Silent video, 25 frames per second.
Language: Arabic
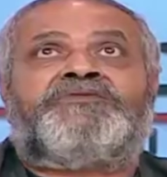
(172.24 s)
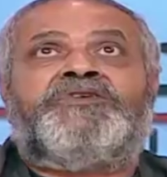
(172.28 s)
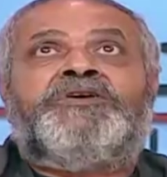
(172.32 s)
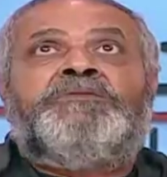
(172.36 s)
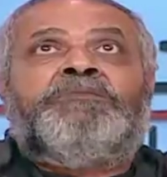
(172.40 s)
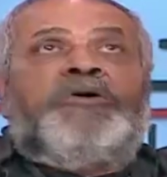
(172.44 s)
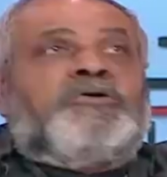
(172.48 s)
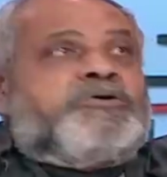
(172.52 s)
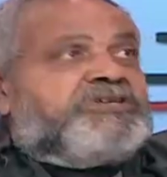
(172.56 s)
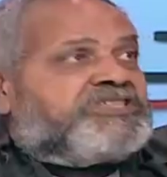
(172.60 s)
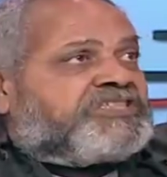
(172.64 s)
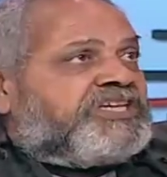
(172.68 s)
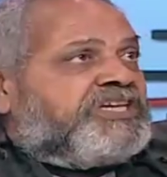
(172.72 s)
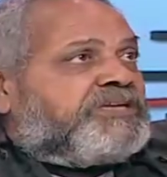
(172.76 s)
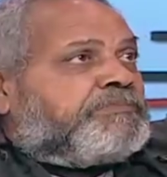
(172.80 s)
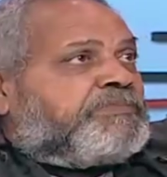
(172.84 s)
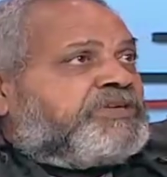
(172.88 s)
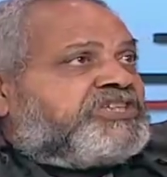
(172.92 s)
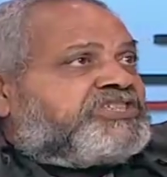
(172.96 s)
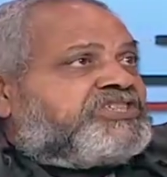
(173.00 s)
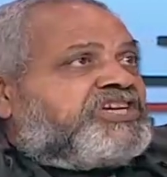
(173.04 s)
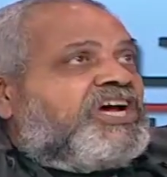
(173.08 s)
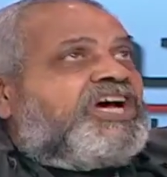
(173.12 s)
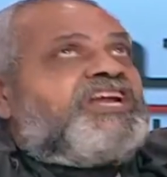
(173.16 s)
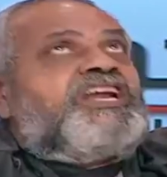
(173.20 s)
في مواسير
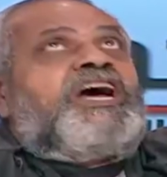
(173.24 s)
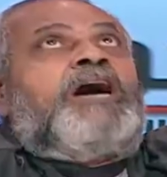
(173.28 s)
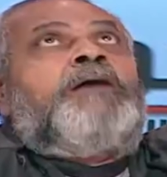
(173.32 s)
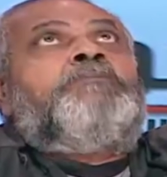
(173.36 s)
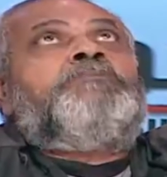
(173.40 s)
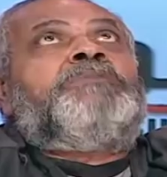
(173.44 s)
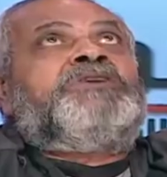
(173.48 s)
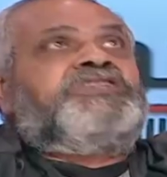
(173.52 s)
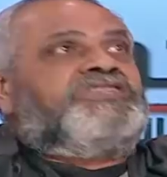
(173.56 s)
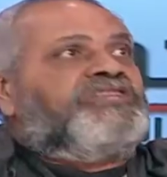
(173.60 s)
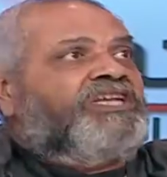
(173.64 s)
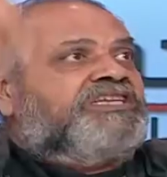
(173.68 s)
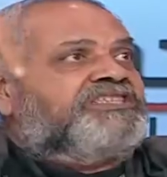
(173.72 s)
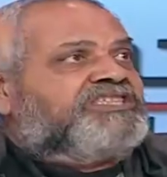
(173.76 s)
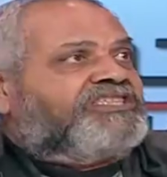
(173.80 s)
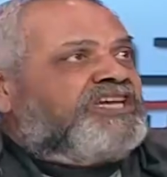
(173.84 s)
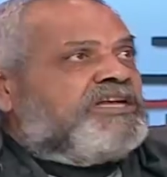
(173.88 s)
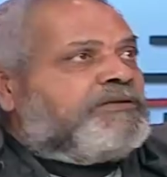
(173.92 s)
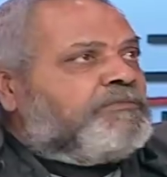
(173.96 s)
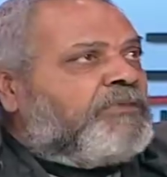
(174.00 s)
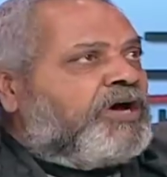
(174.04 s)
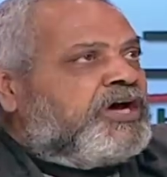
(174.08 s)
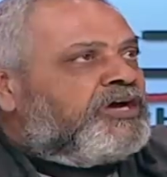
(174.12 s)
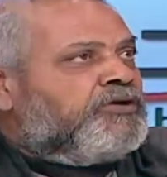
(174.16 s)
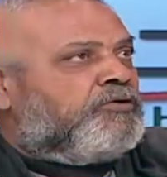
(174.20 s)
بالشارع عم بتنزل
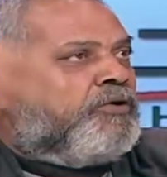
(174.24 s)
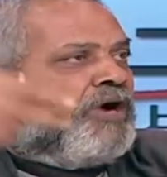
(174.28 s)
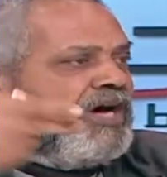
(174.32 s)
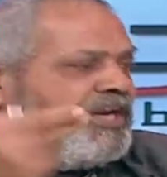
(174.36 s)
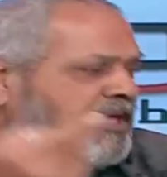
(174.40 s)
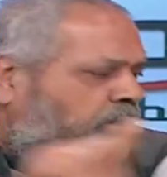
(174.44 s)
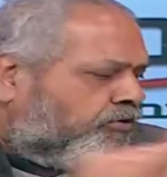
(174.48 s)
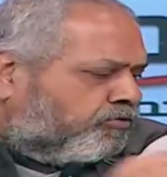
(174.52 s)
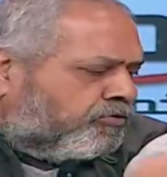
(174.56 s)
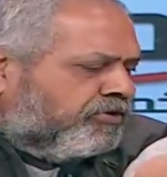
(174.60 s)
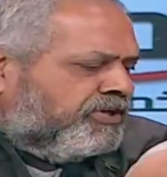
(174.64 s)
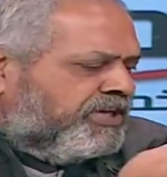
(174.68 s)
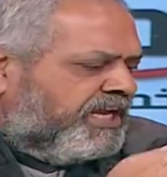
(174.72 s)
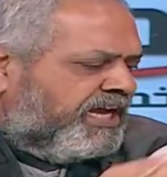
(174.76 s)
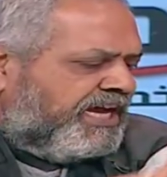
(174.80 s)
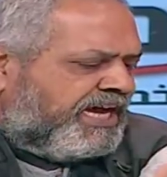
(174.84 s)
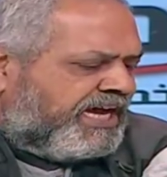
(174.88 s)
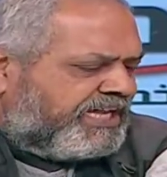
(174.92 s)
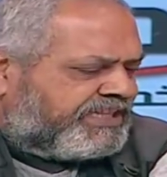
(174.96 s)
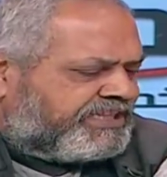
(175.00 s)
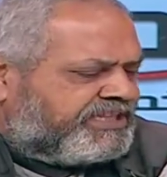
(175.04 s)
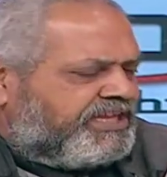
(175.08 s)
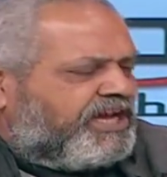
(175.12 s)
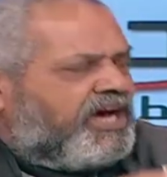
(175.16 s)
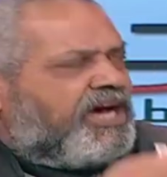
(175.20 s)
مي وانا
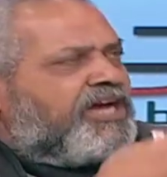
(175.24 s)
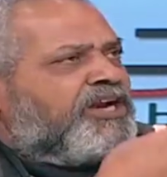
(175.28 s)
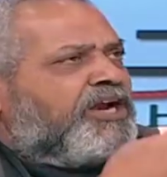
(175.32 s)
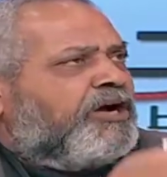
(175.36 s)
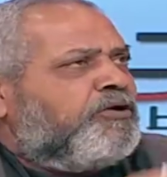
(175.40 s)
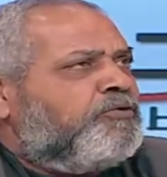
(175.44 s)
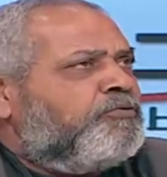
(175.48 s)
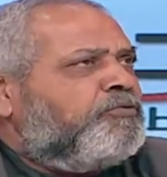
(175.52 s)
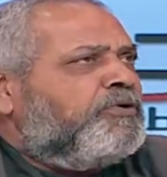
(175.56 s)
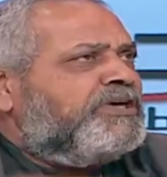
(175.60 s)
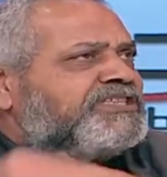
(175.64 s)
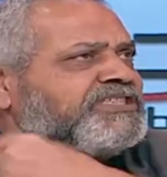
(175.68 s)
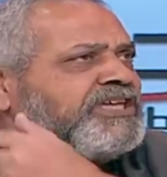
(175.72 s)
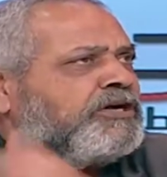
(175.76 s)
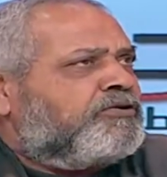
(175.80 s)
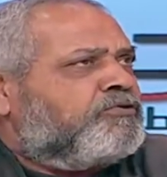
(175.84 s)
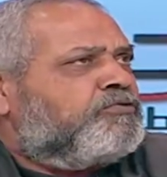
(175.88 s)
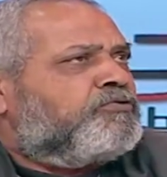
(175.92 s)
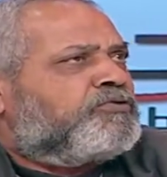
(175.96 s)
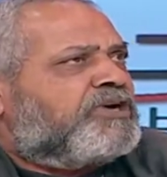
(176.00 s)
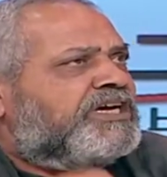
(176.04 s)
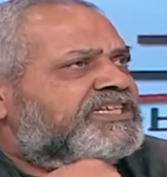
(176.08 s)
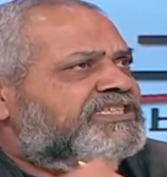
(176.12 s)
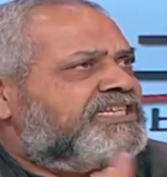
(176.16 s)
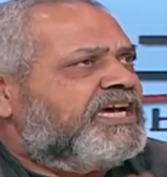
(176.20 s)
كلياتنا عرق ووسخ
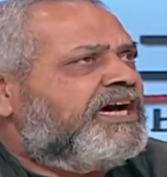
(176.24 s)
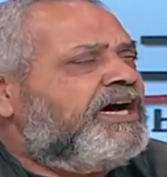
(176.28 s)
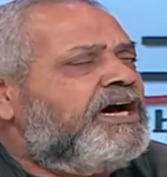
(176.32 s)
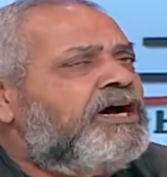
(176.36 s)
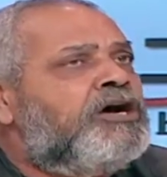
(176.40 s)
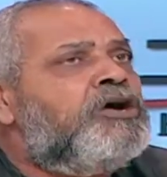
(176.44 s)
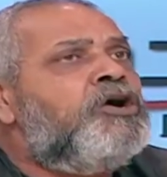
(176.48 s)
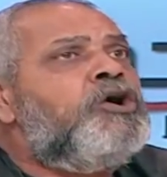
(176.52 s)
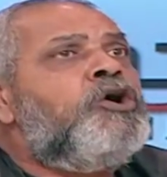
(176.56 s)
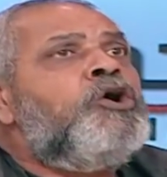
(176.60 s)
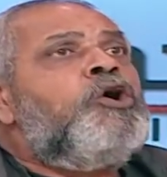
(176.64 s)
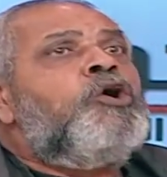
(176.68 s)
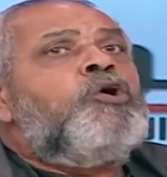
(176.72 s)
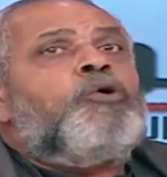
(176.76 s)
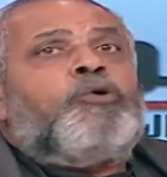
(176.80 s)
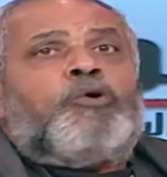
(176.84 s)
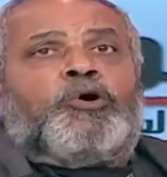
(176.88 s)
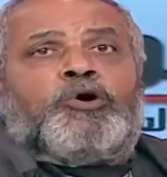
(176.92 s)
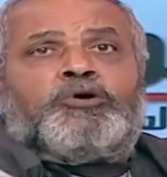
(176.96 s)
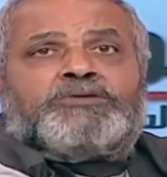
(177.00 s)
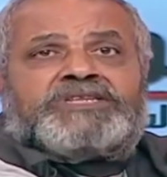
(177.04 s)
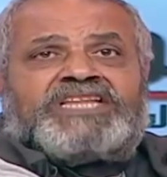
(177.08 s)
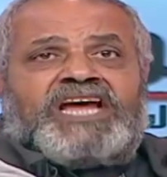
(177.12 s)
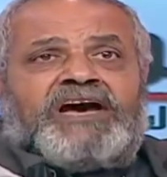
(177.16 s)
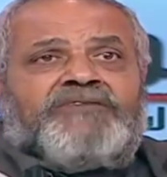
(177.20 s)
وكذا
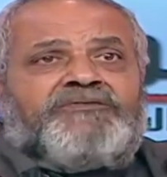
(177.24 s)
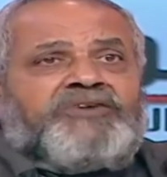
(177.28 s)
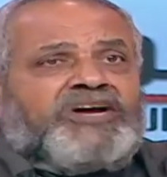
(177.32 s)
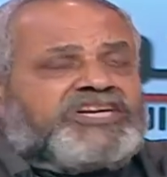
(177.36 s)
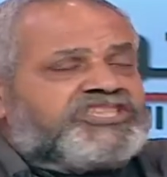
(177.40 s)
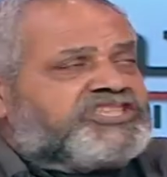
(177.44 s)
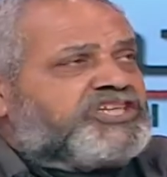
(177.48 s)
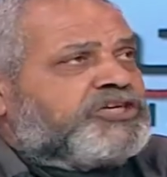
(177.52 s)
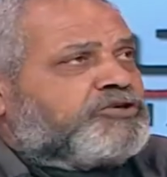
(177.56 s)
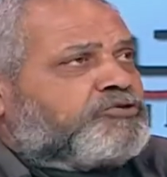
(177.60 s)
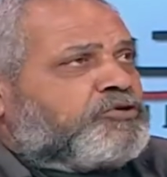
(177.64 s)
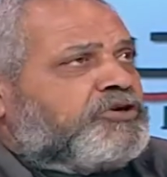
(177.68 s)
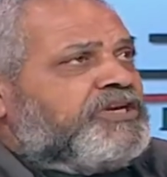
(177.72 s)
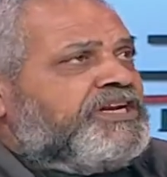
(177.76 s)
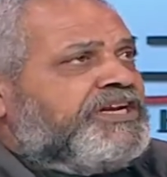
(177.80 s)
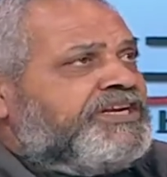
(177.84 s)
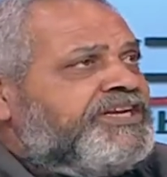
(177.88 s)
وقلت افرجي كل